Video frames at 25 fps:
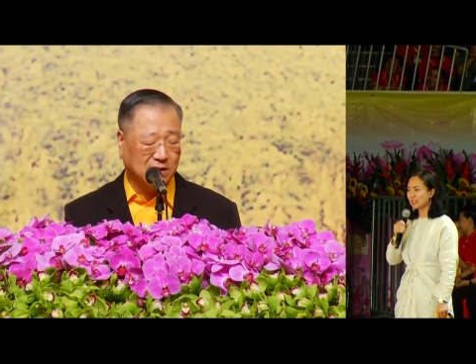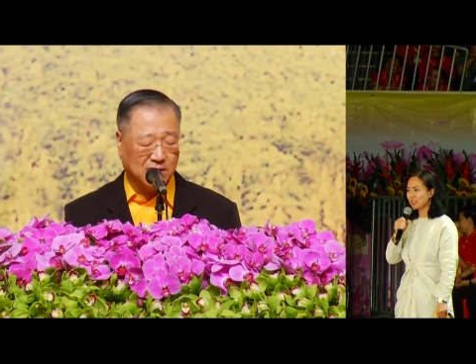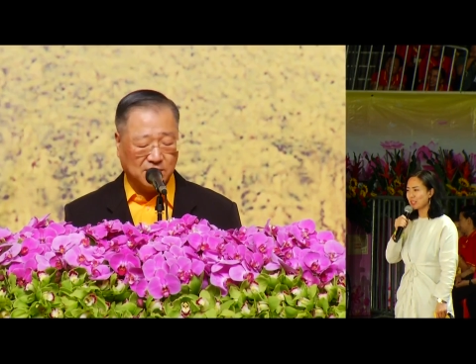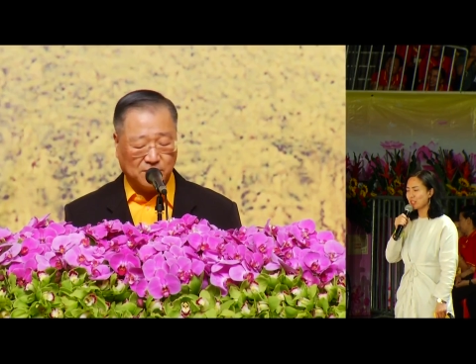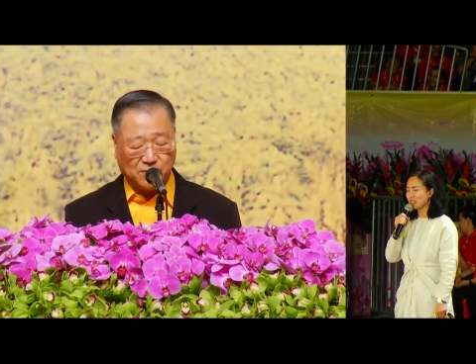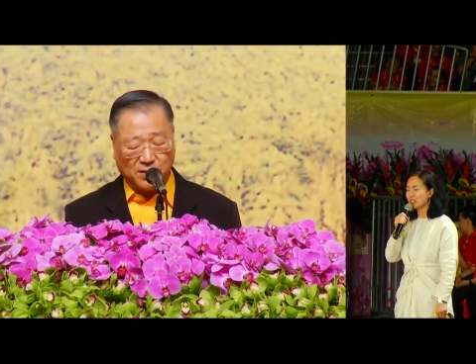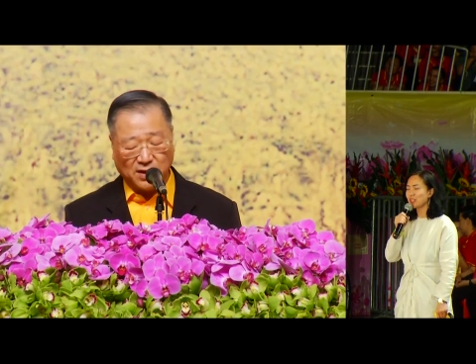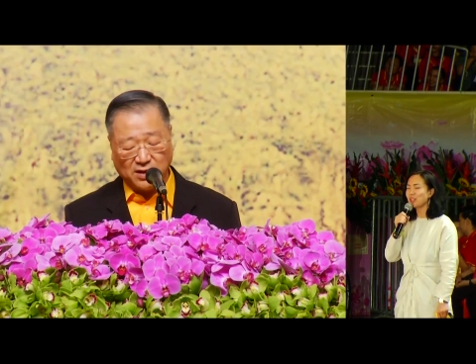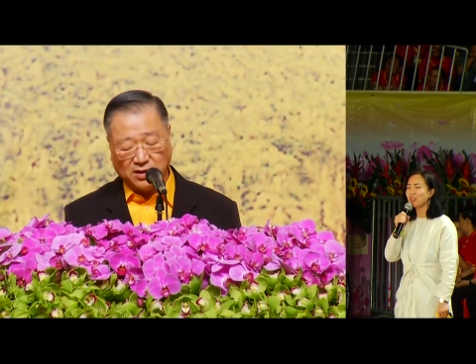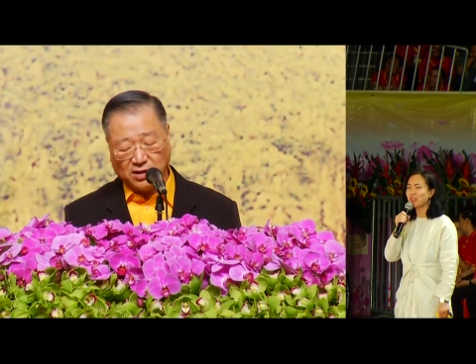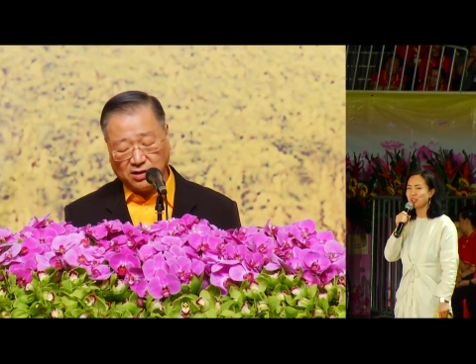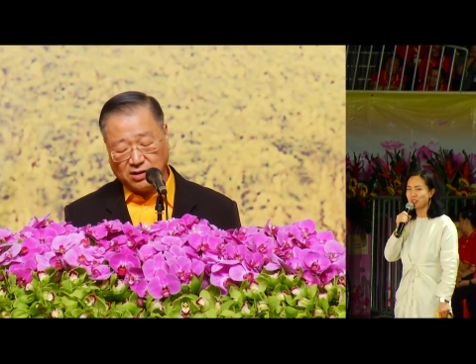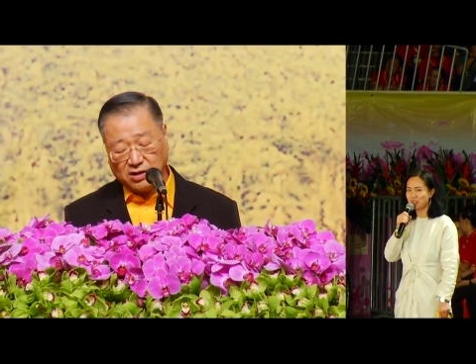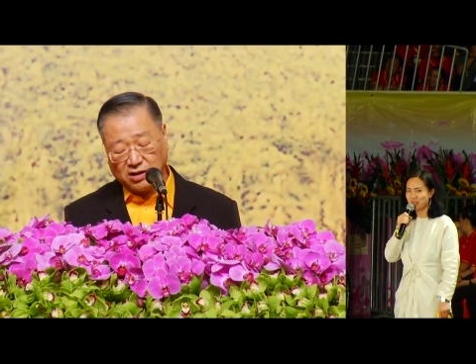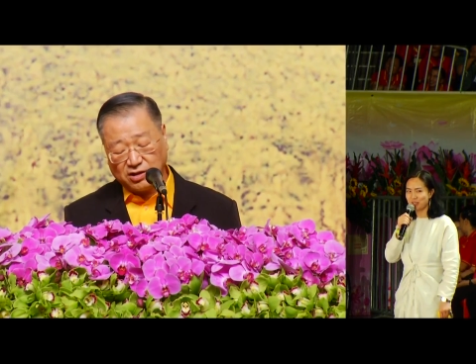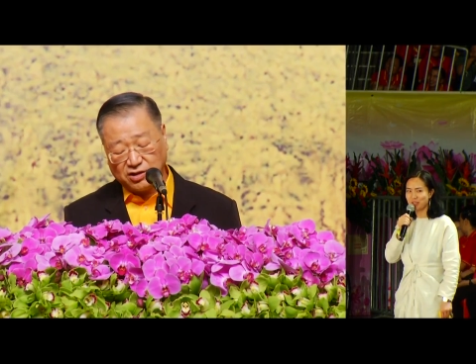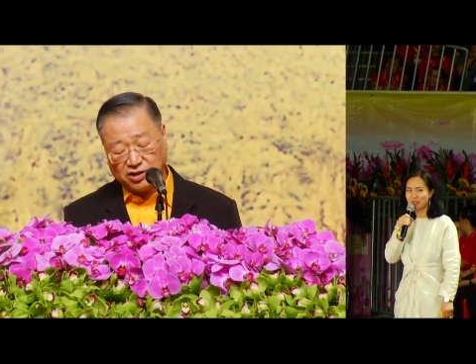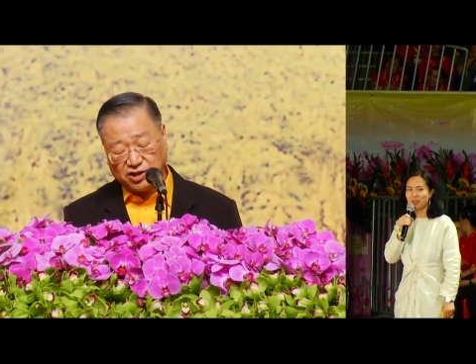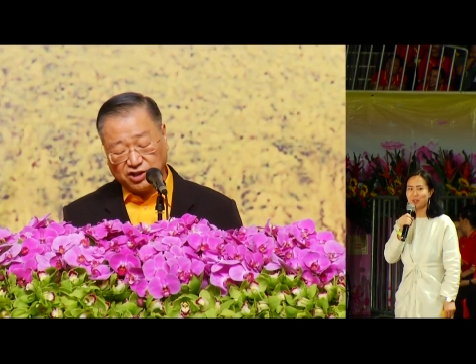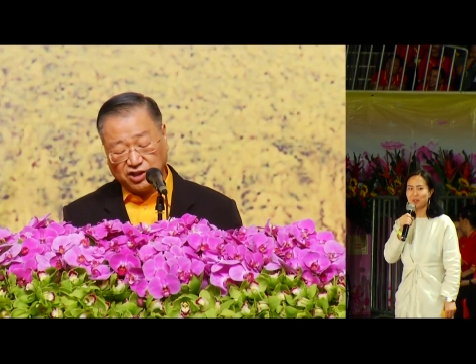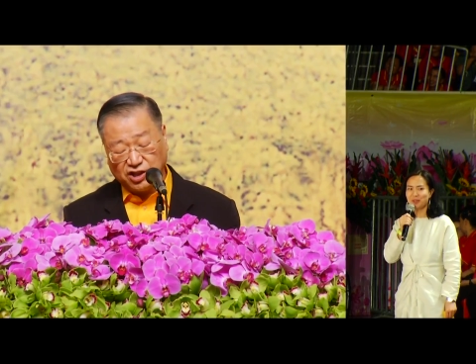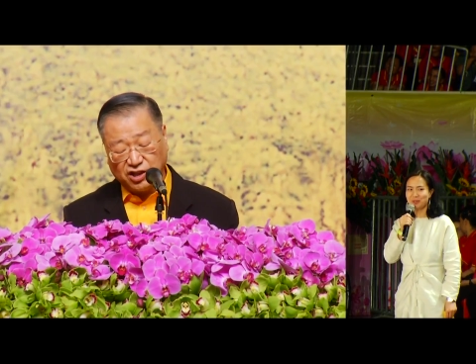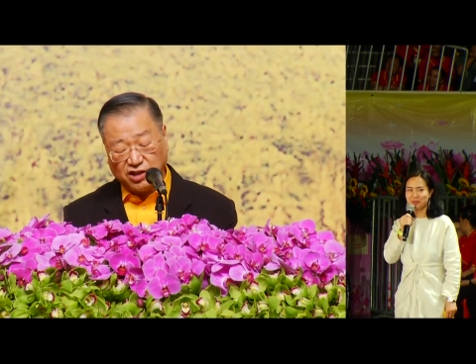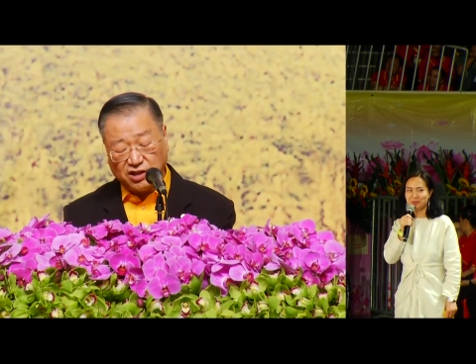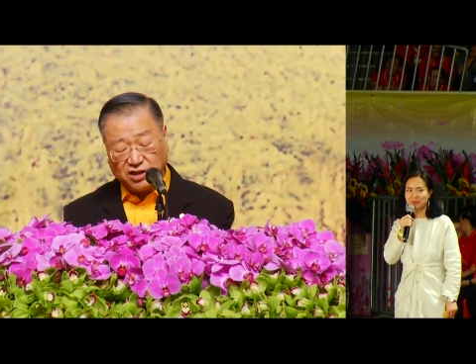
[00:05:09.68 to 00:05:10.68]
把你当
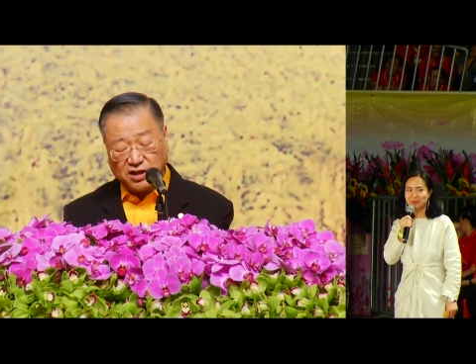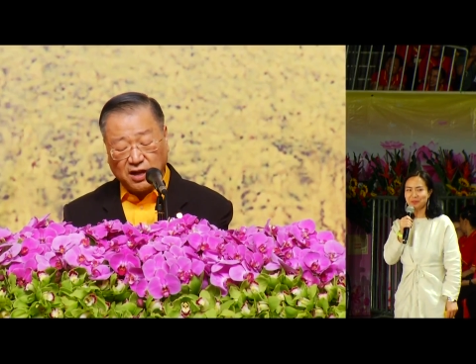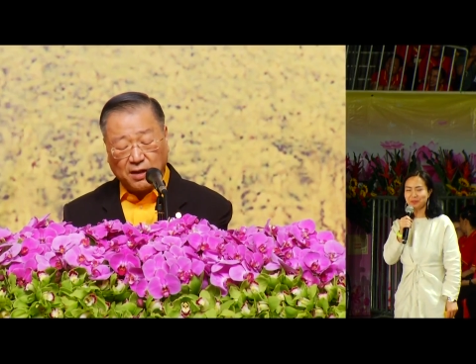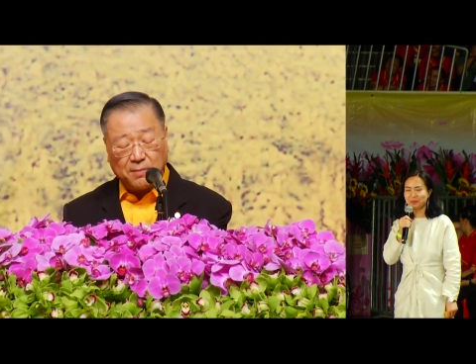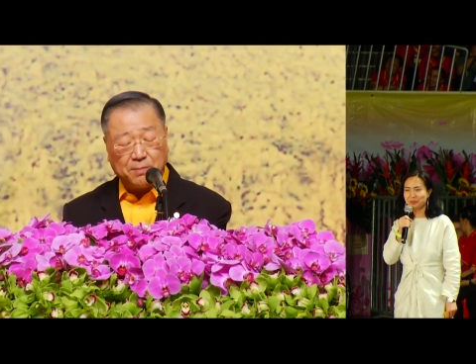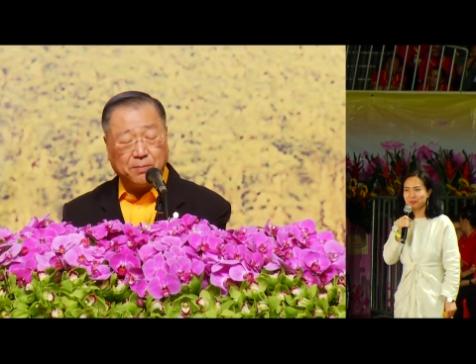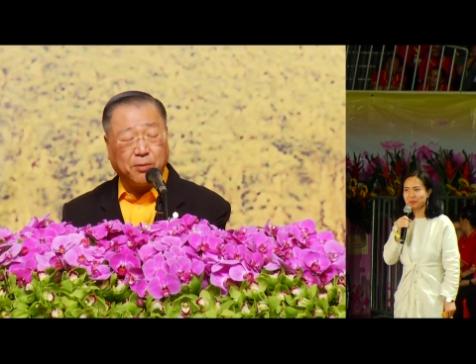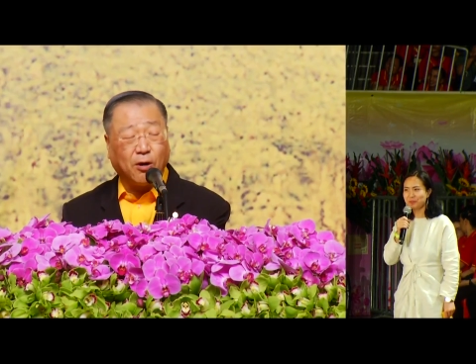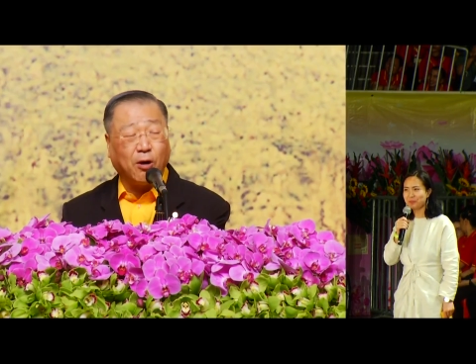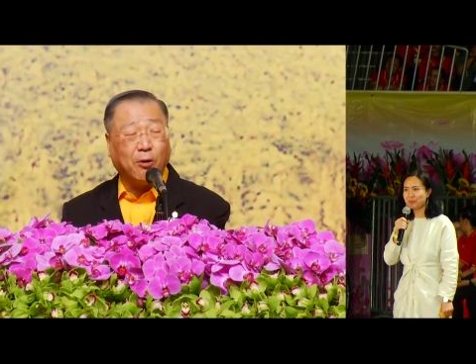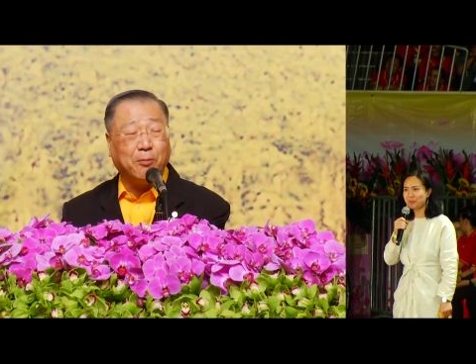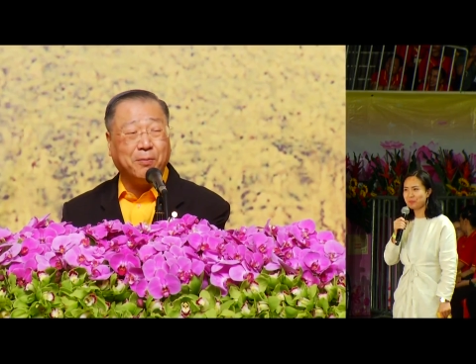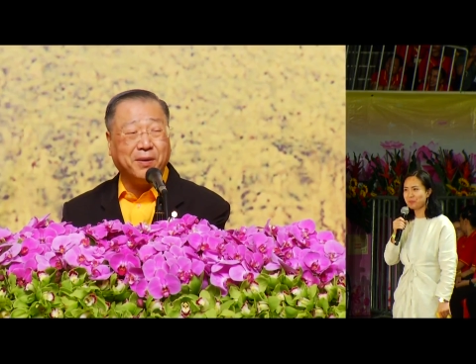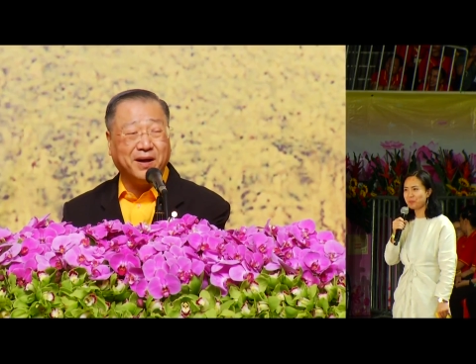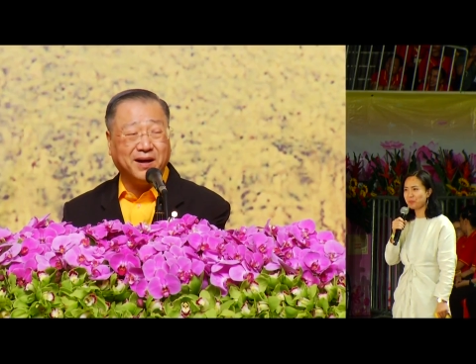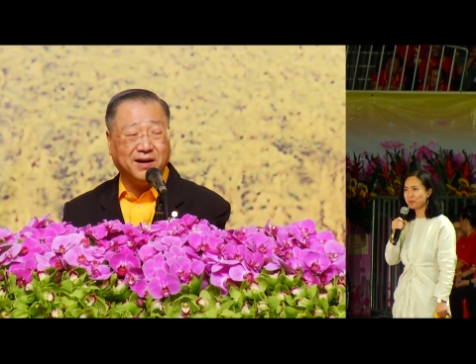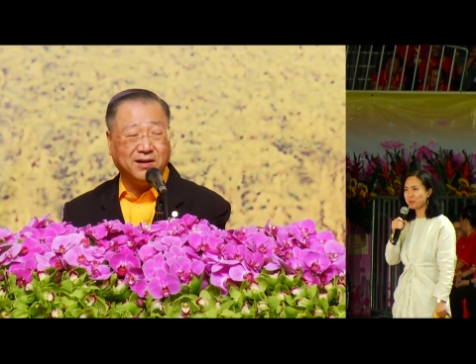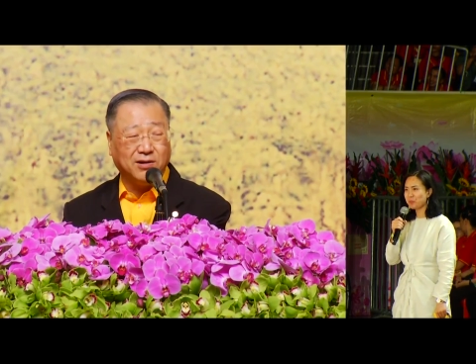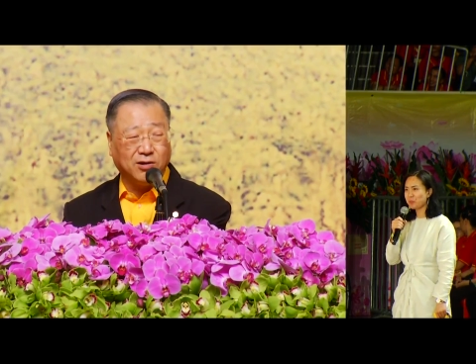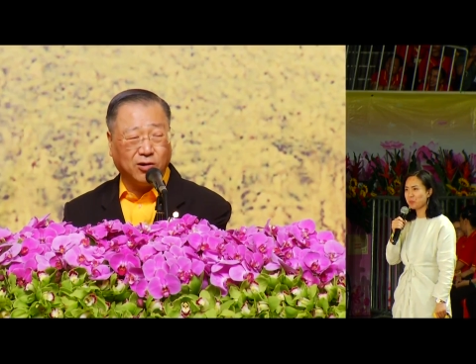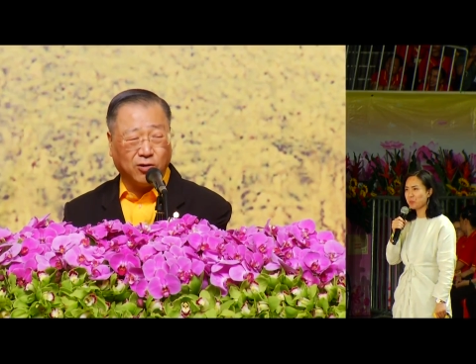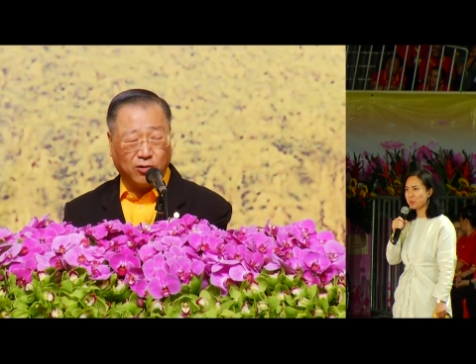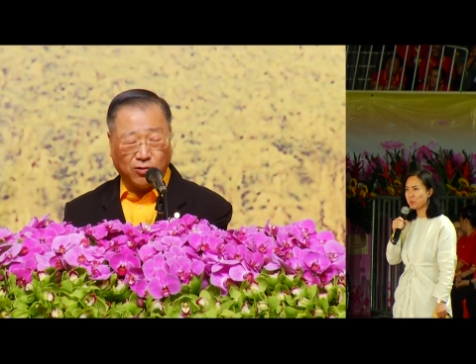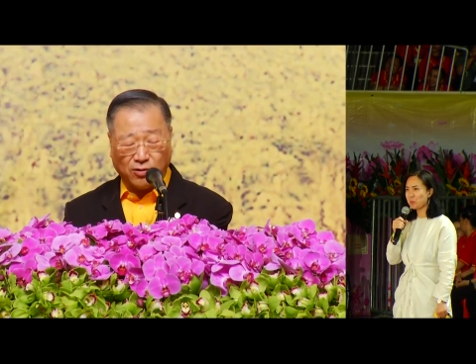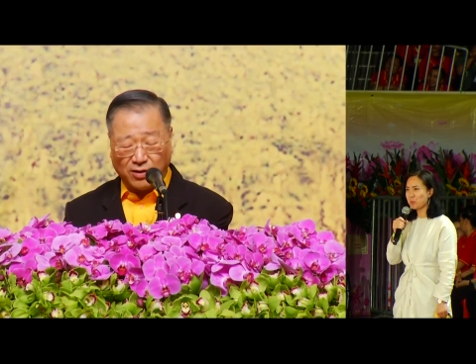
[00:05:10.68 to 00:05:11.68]
心肝宝贝
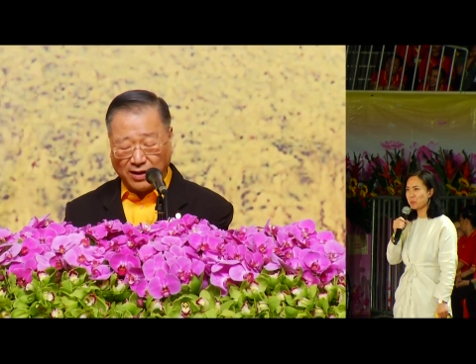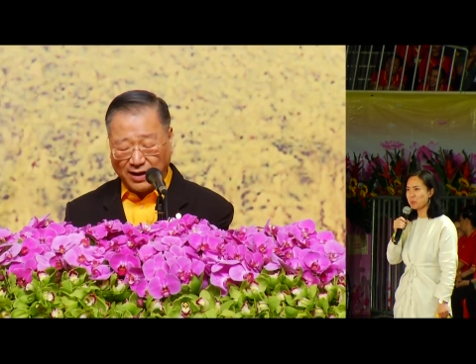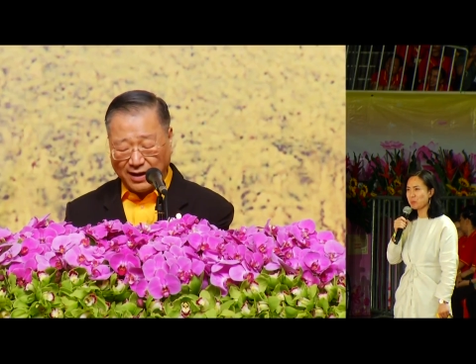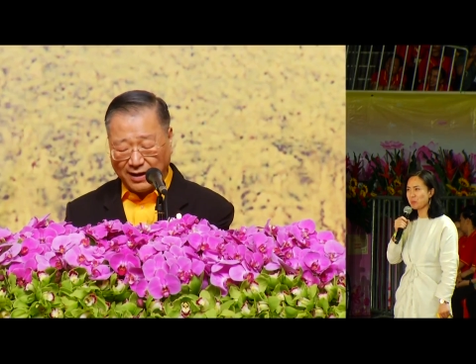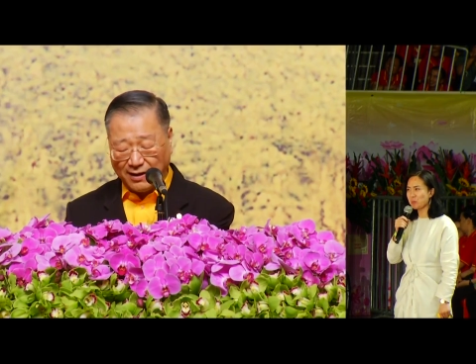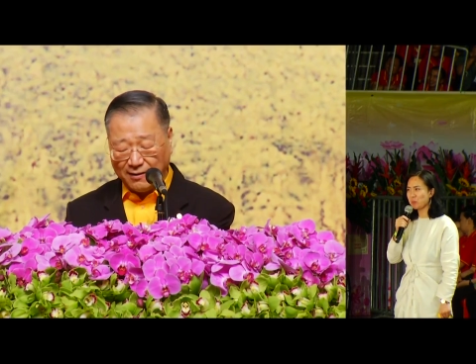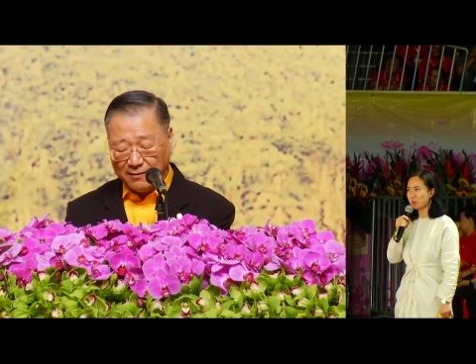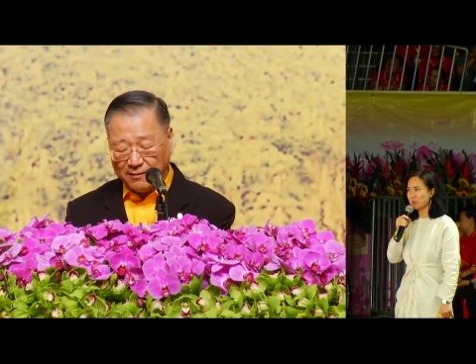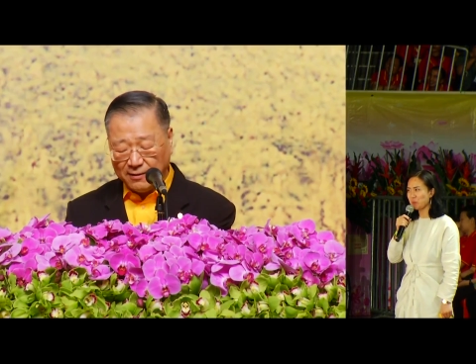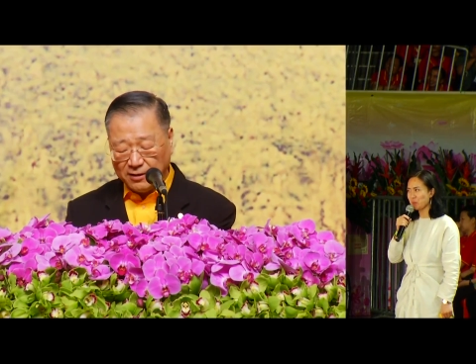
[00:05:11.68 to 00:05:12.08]
肉啊！